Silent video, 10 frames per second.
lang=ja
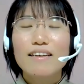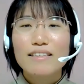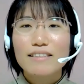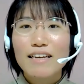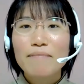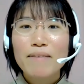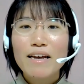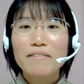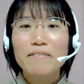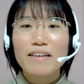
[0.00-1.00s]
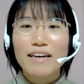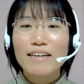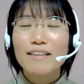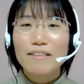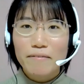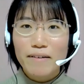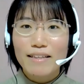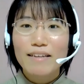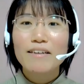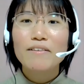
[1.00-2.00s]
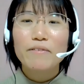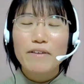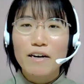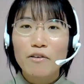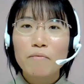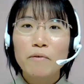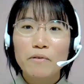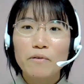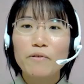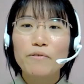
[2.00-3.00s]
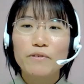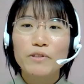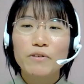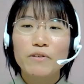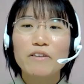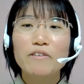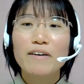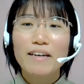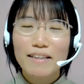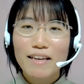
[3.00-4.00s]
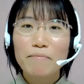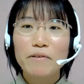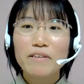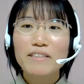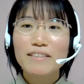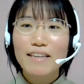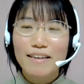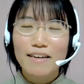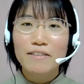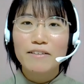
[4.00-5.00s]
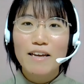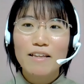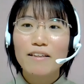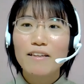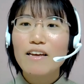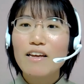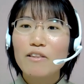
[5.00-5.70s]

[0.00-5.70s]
試験前の2ヶ月はテキストや過去問の復習に加えて模擬試験や受験